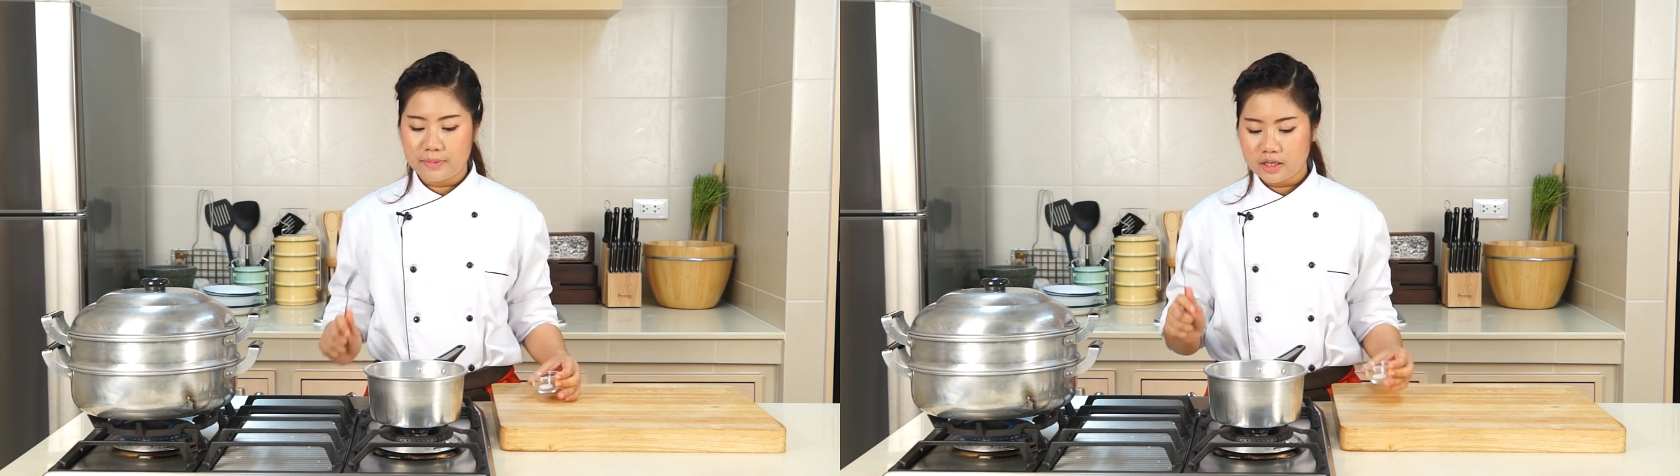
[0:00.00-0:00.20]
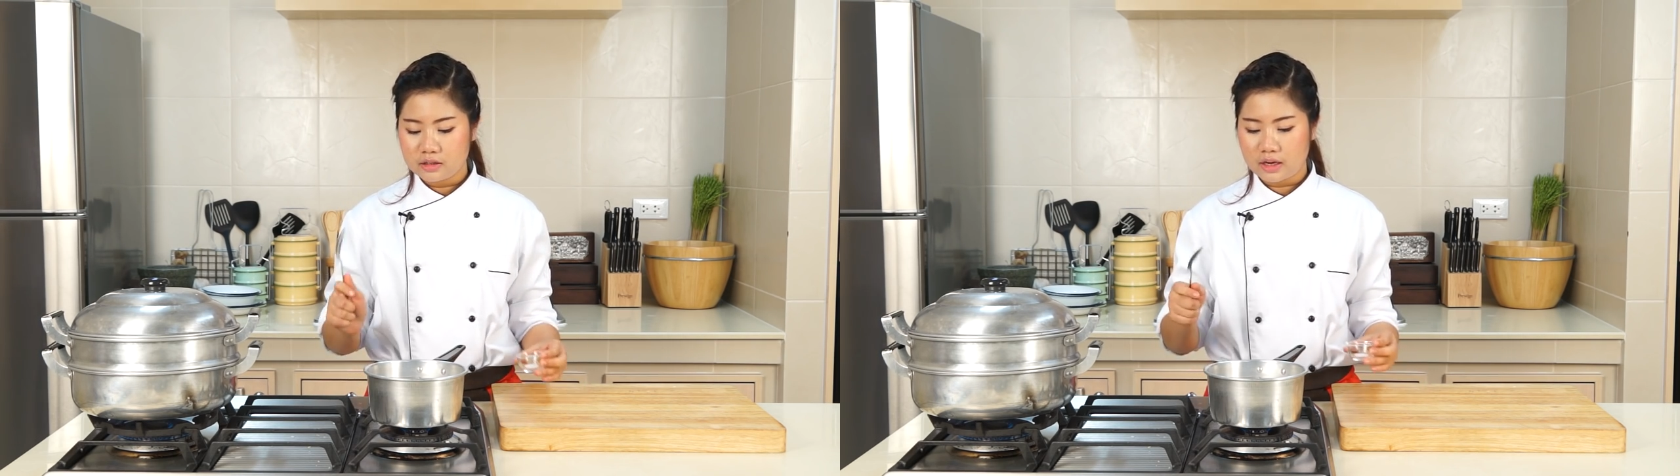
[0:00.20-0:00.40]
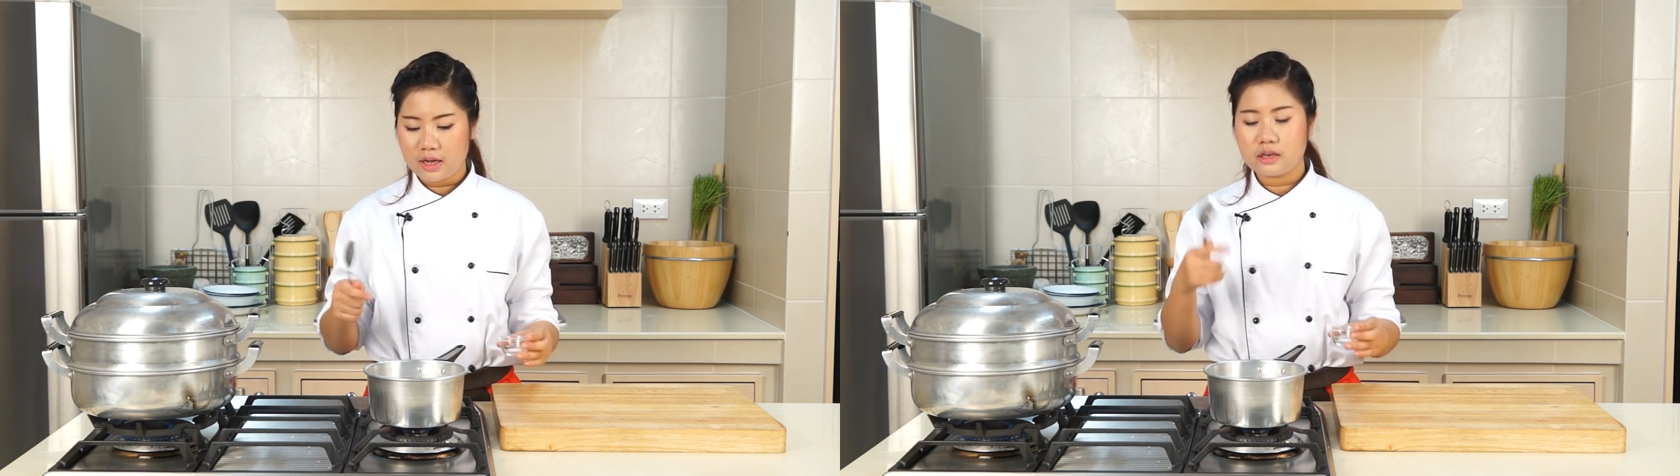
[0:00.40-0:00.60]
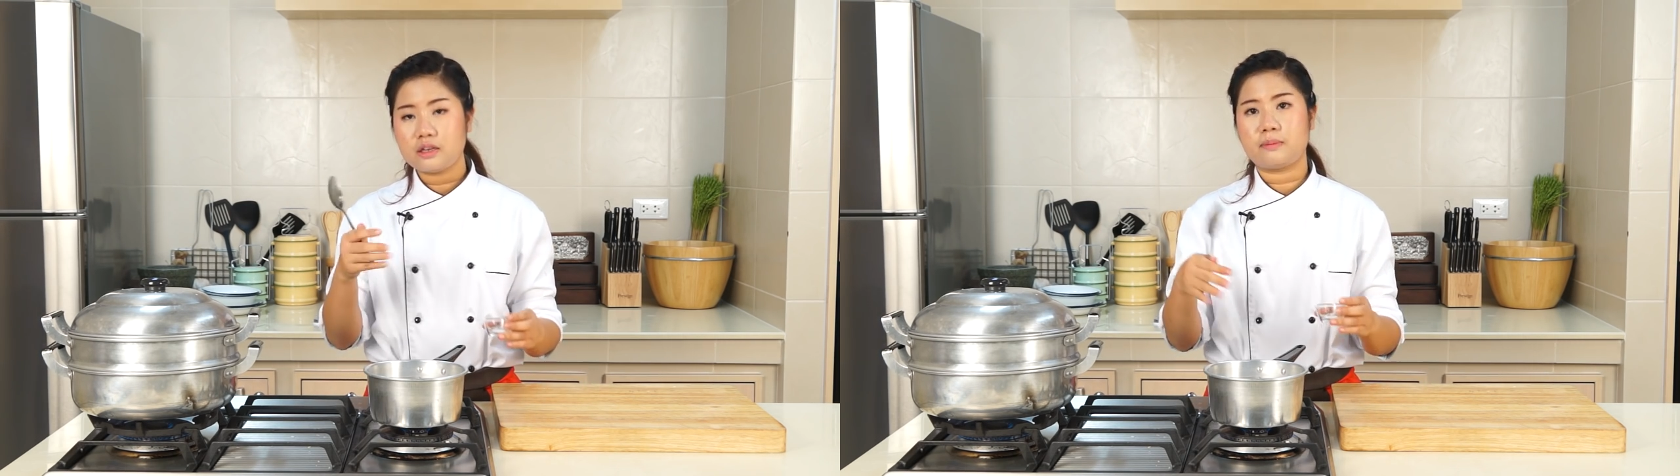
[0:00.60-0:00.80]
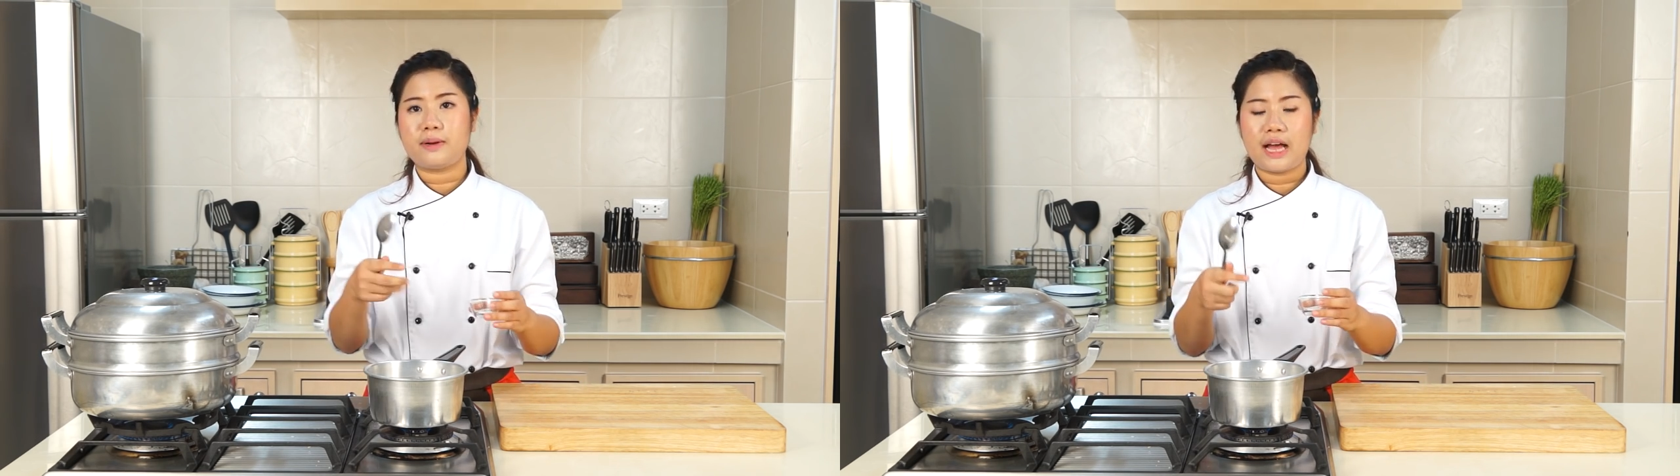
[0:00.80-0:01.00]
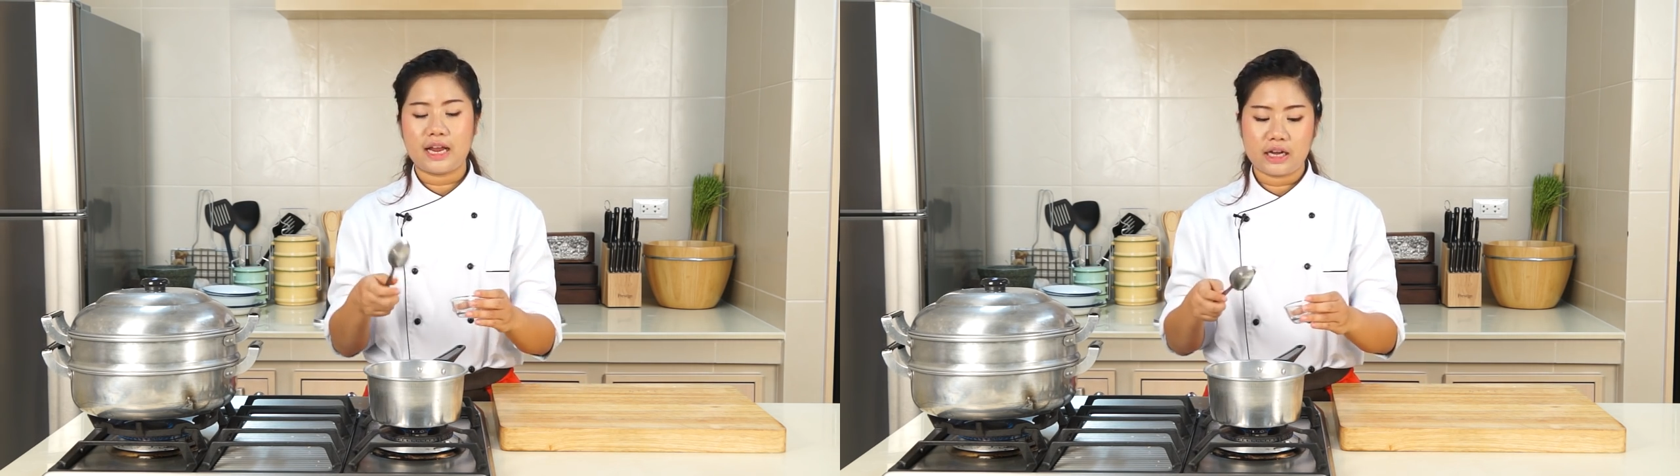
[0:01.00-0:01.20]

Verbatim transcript: ไม่ถึงขั้นเดือดพล่าน